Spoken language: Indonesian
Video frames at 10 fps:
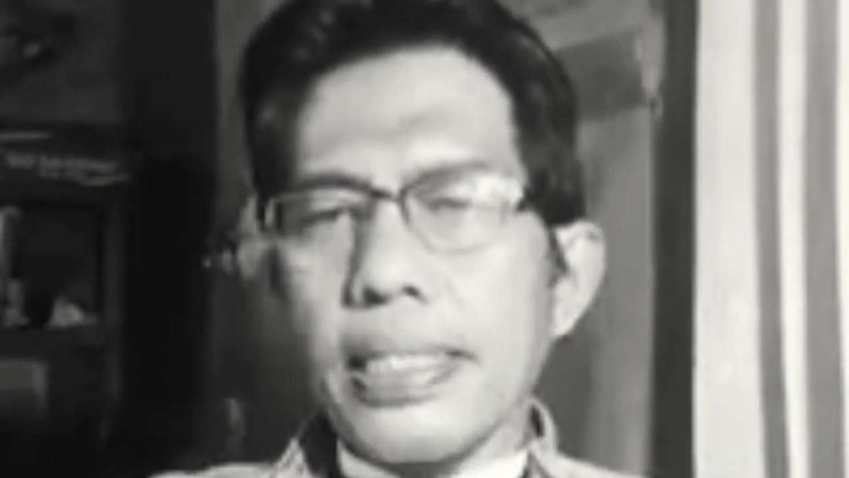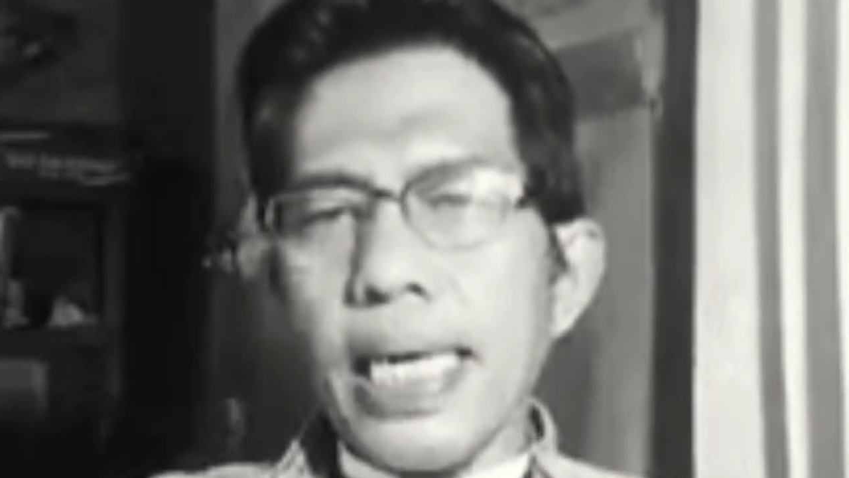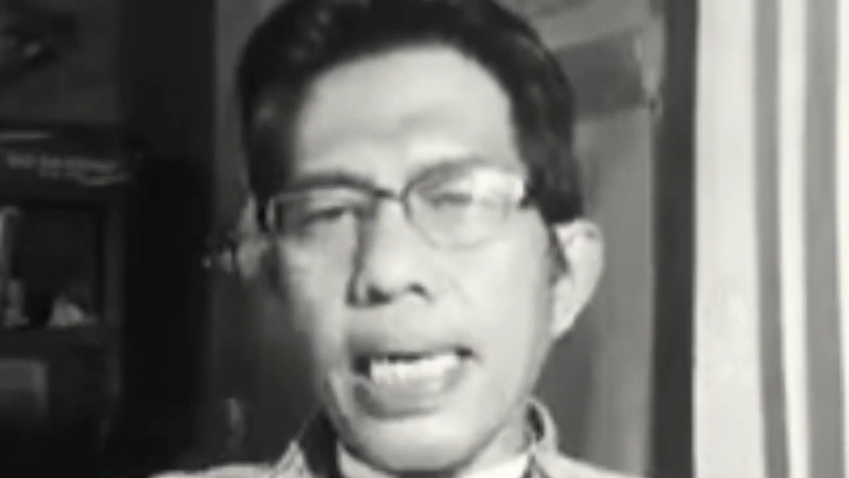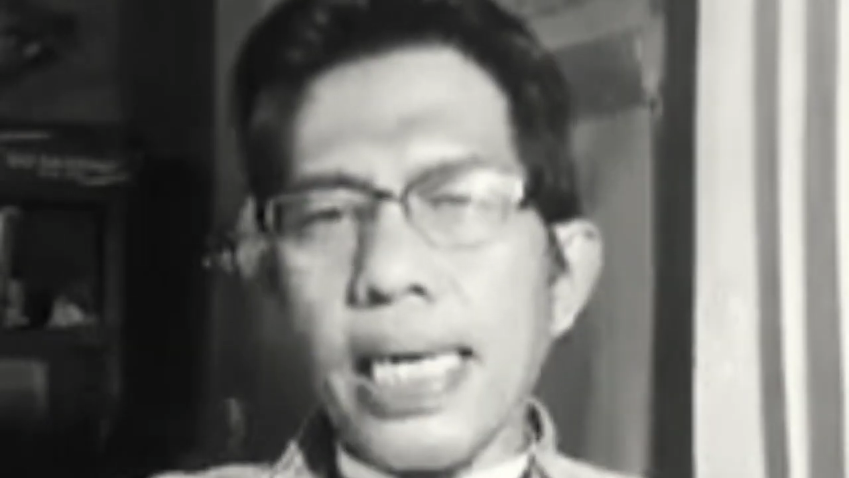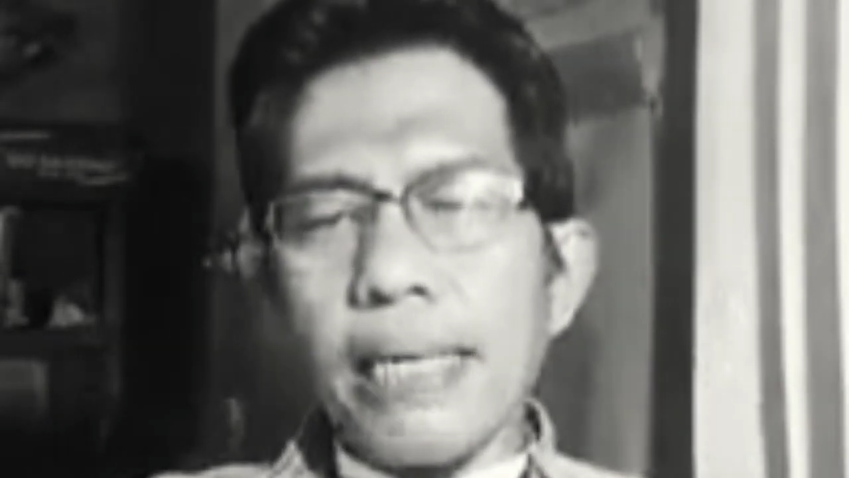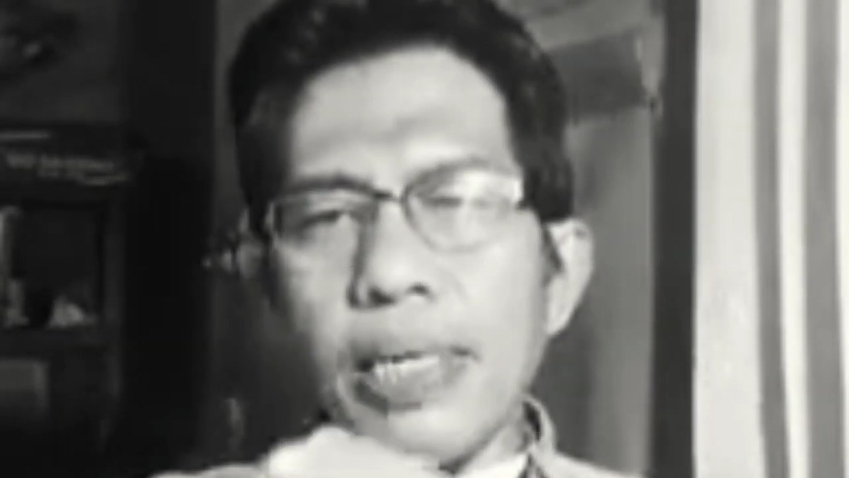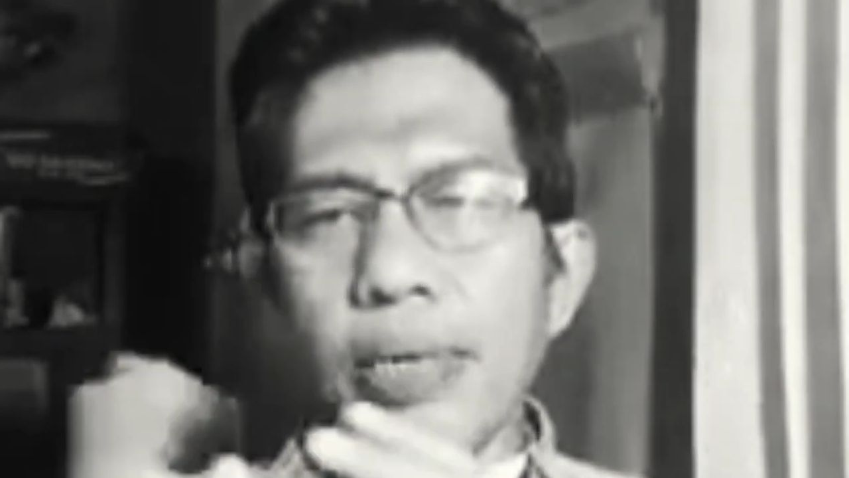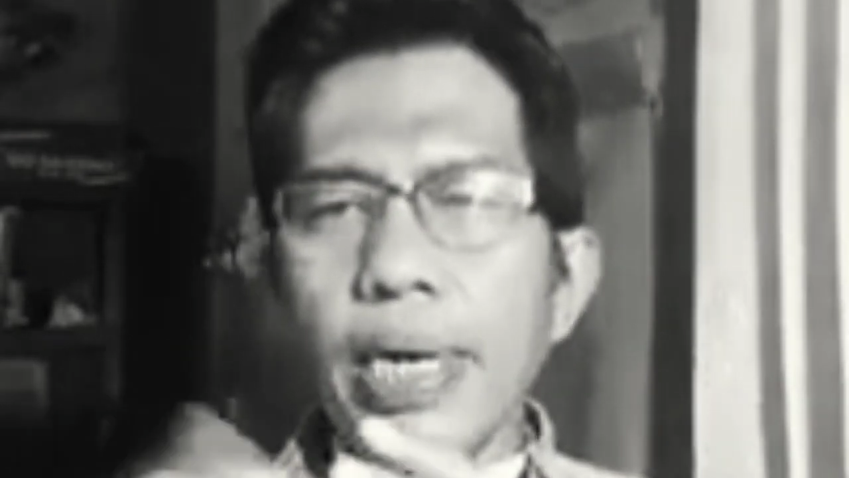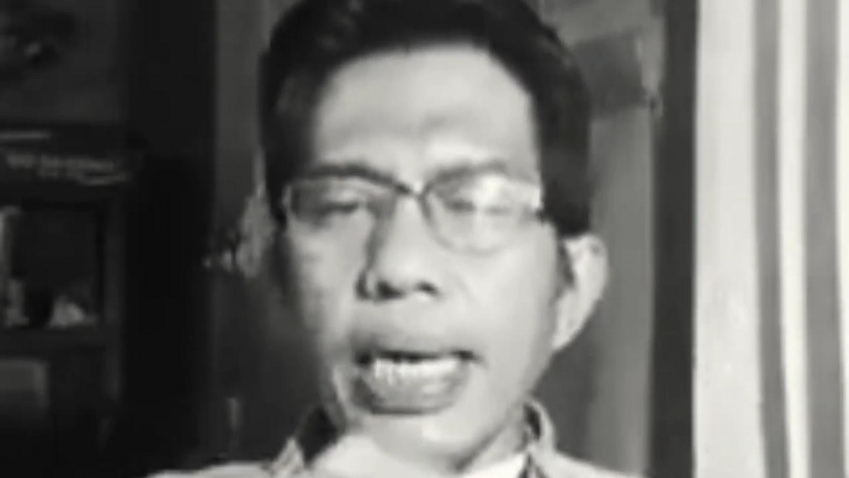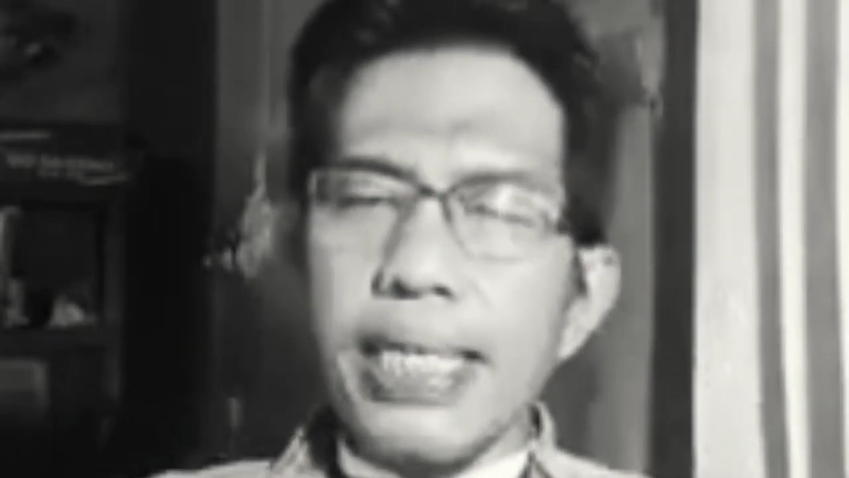Saya akan
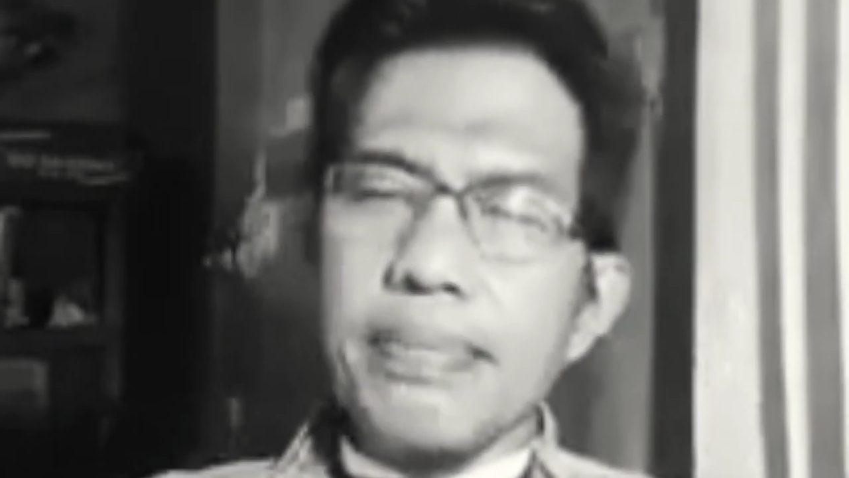menolak